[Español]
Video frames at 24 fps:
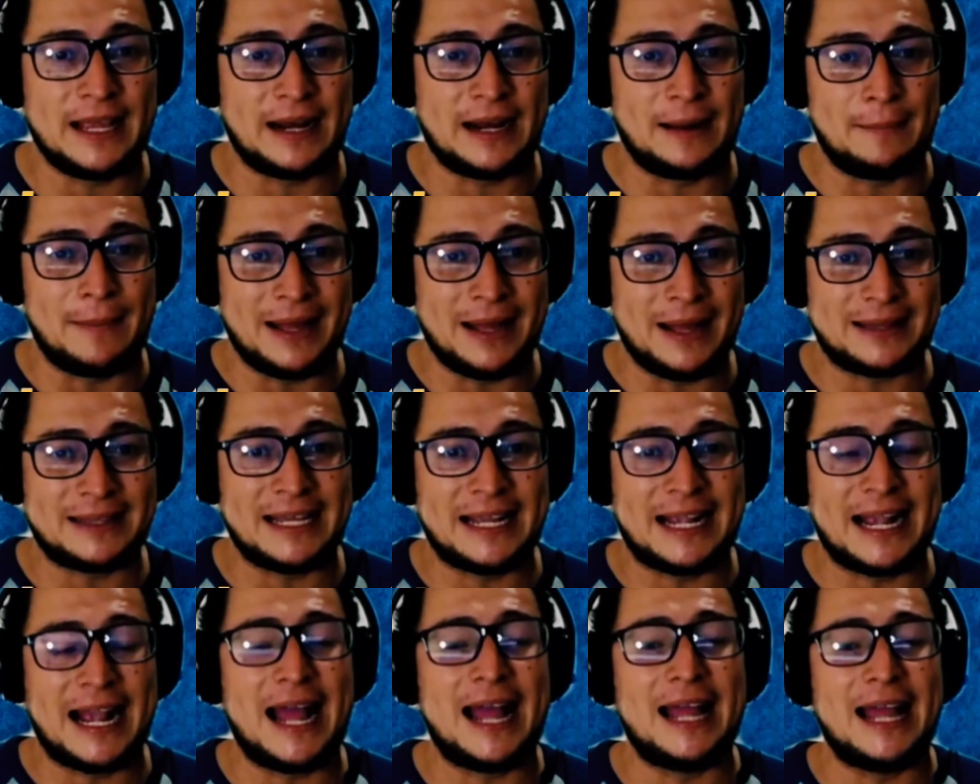
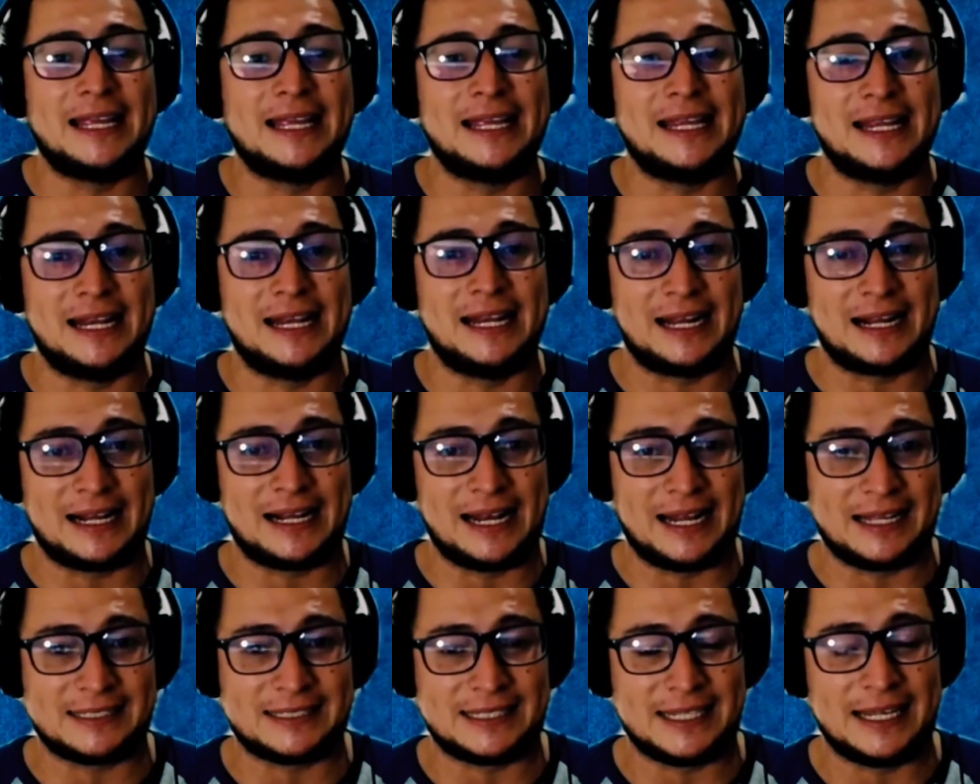gramática y en la
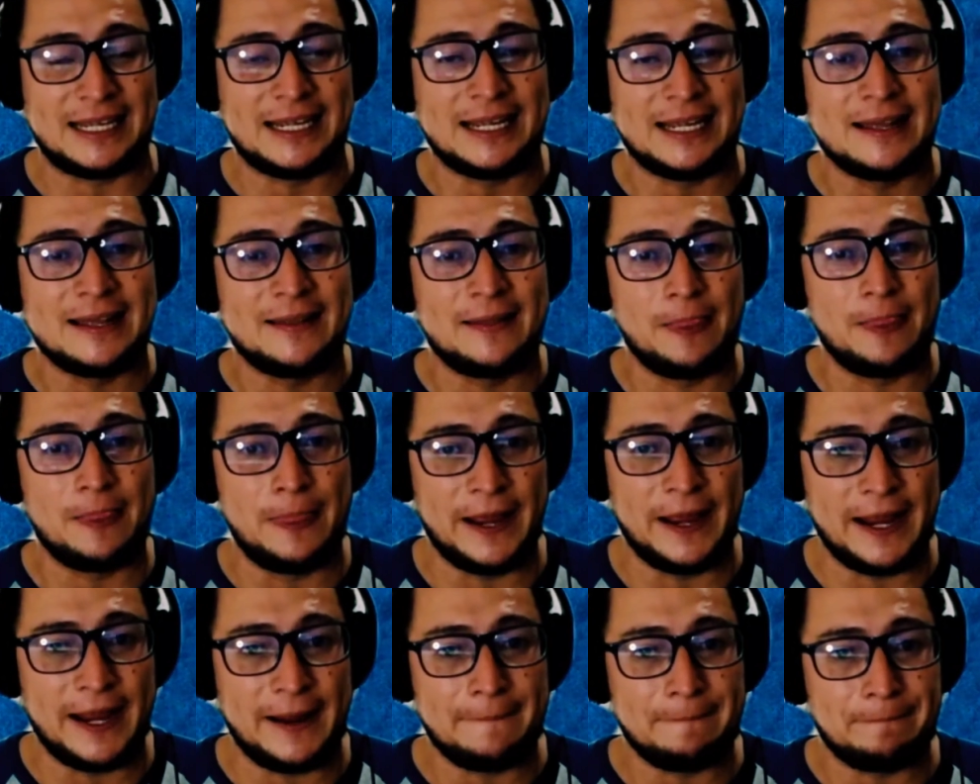clase
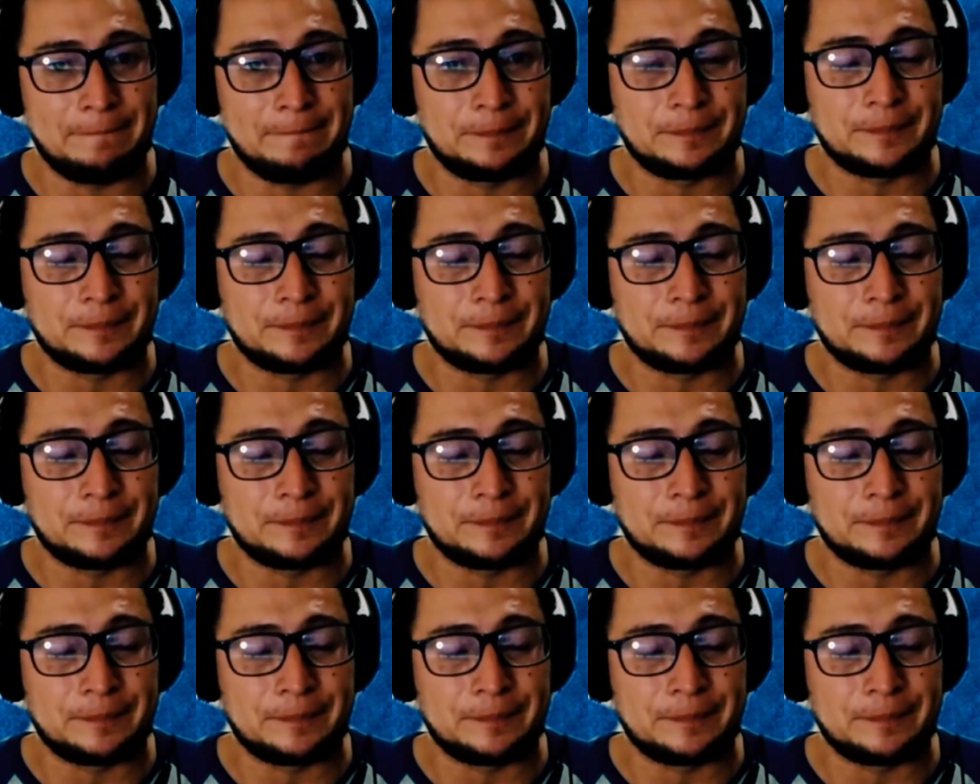de